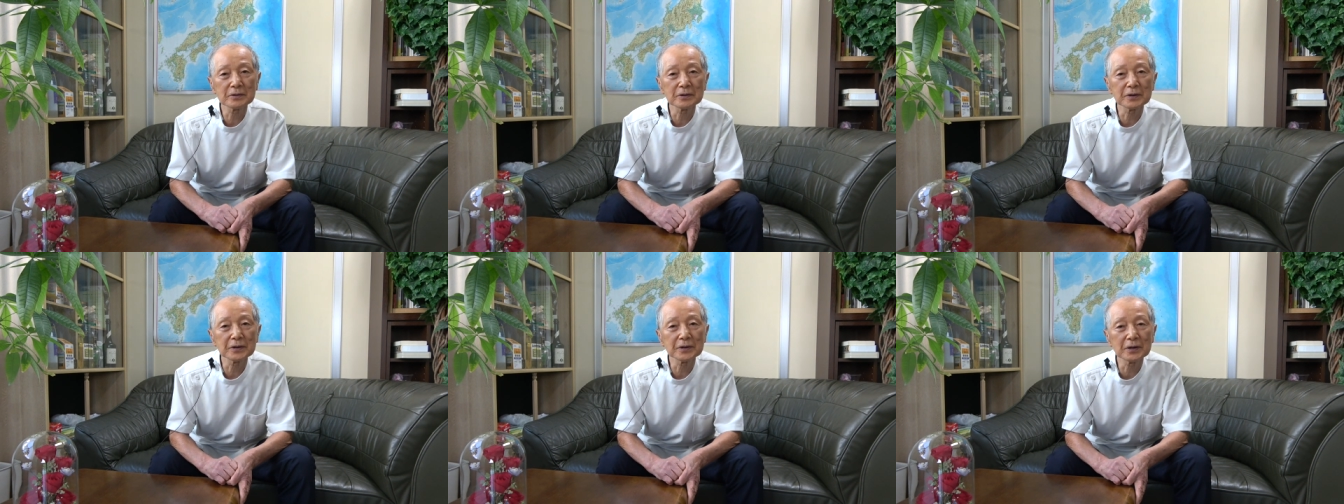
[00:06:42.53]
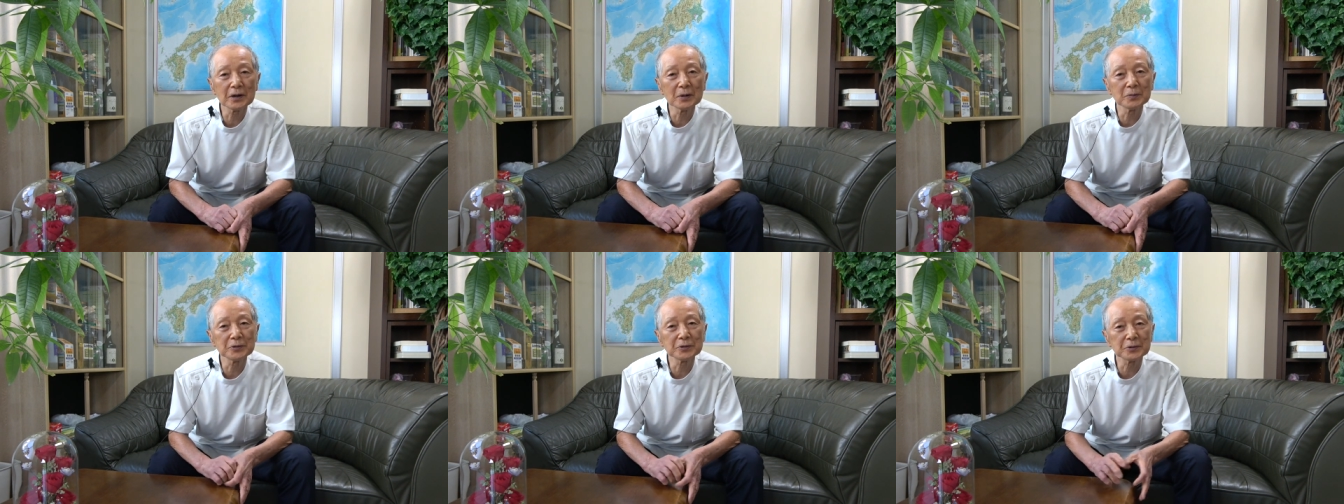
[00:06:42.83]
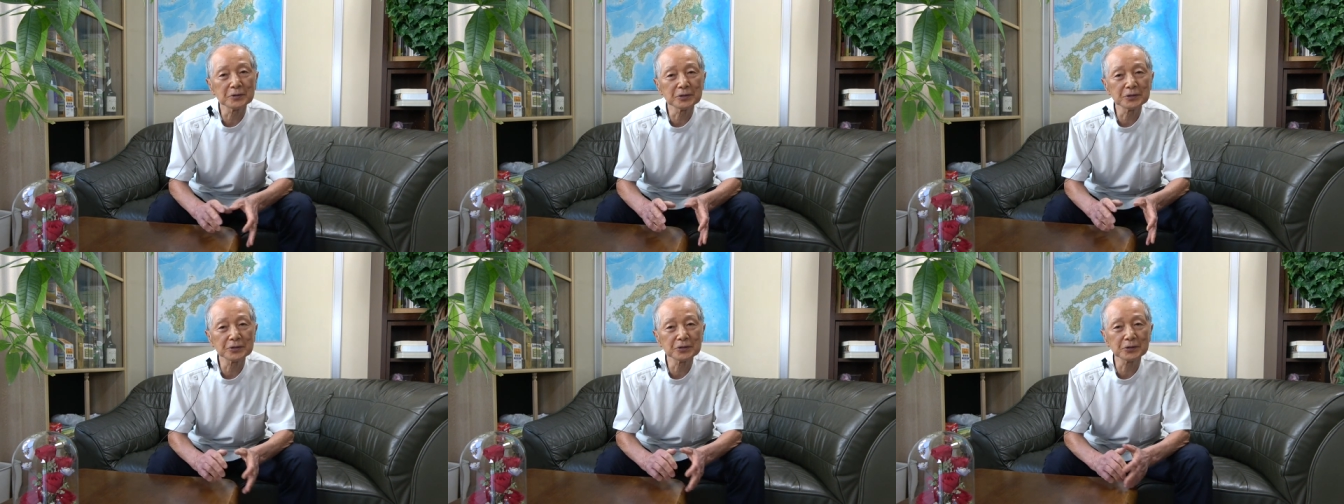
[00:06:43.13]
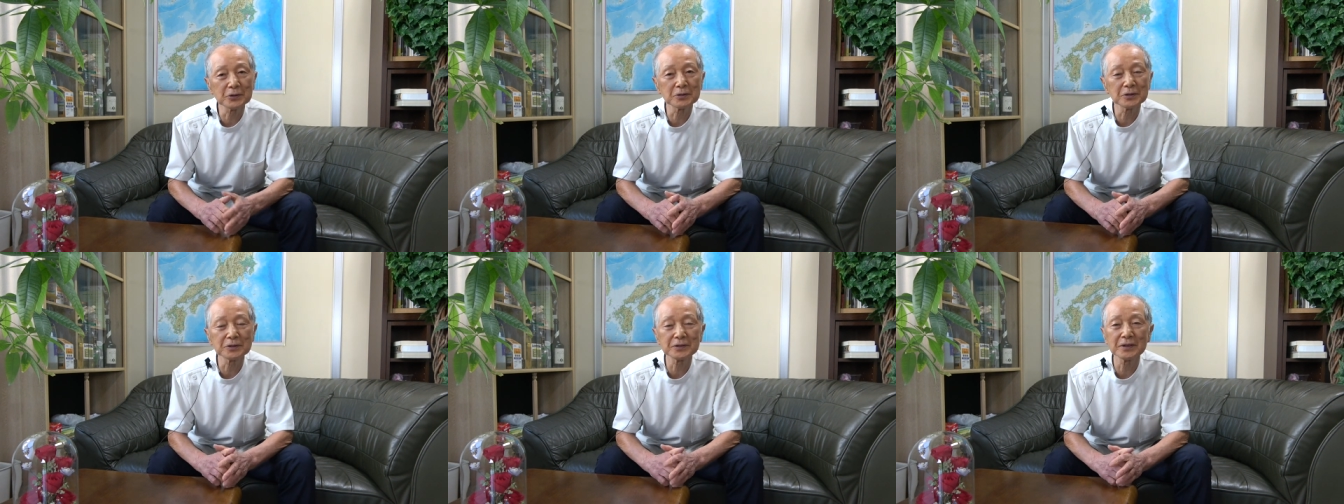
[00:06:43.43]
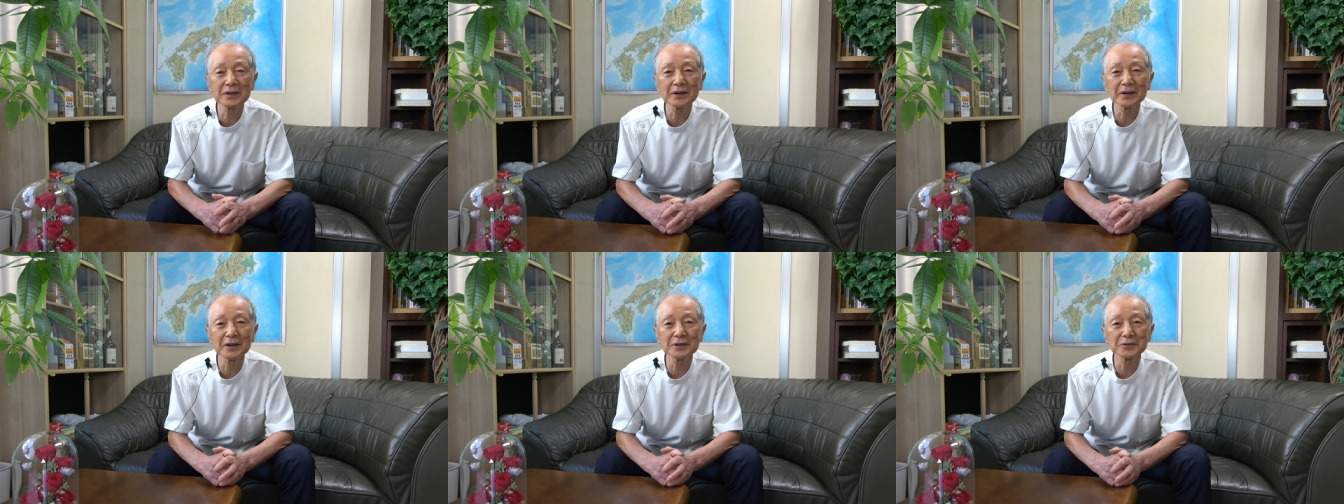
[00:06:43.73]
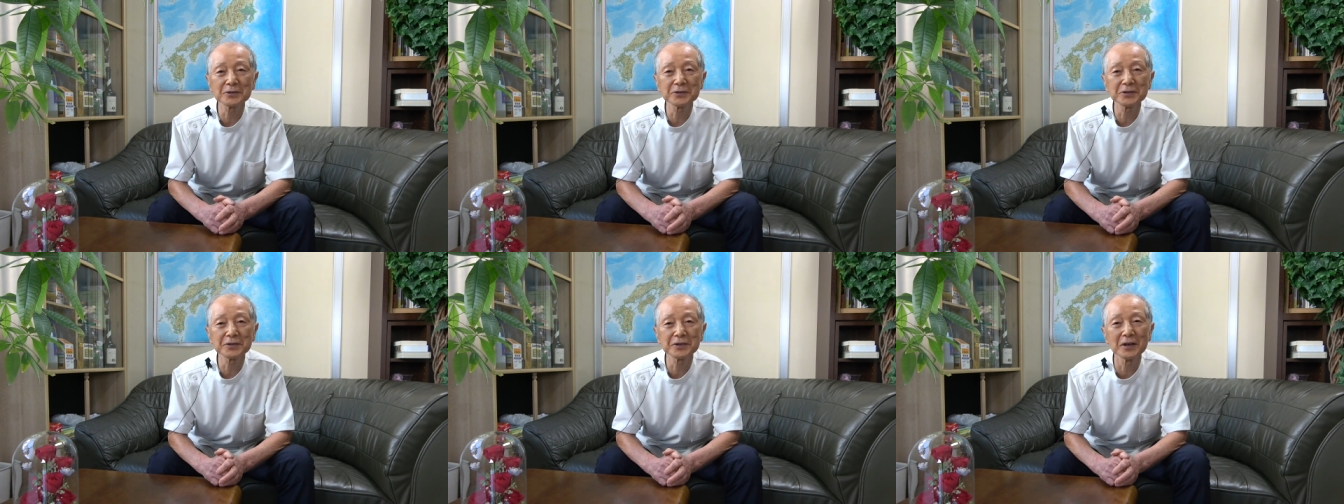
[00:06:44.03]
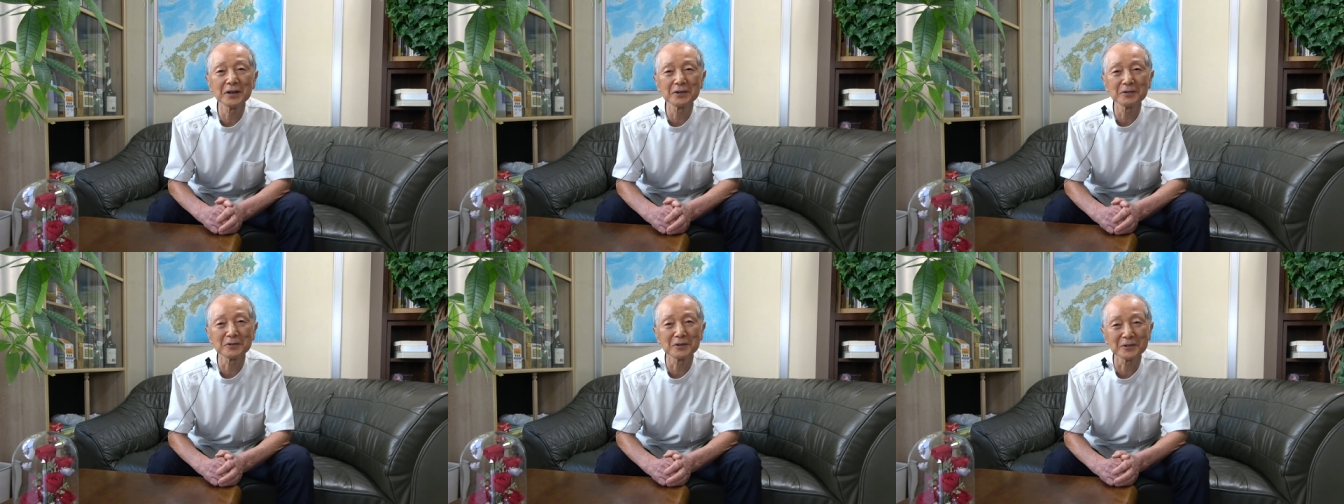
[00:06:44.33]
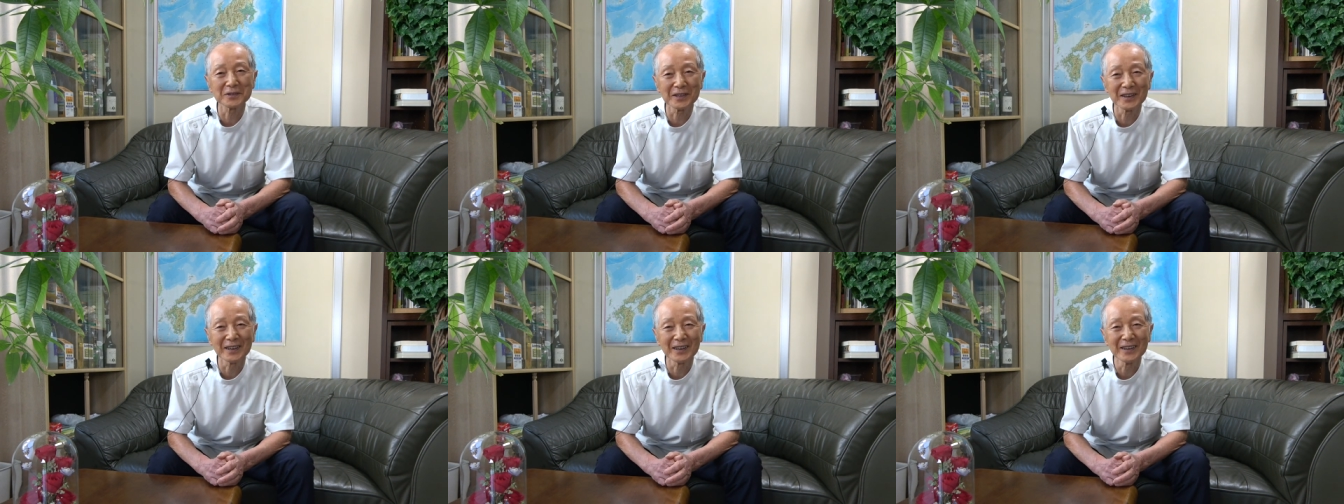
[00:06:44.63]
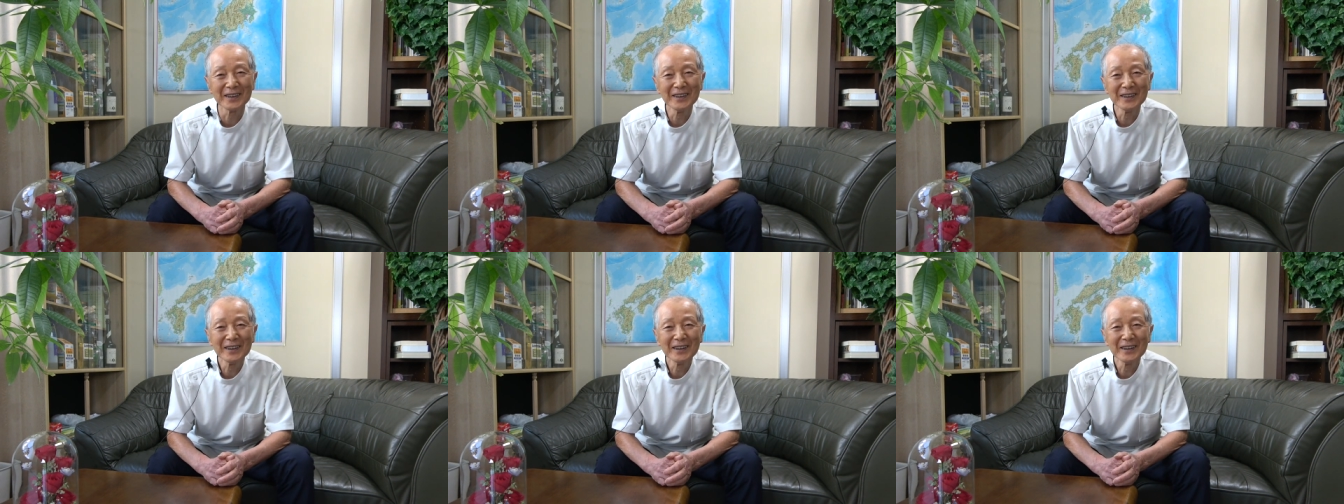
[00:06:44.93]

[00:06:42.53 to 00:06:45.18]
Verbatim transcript: 則神と一緒に生活してるので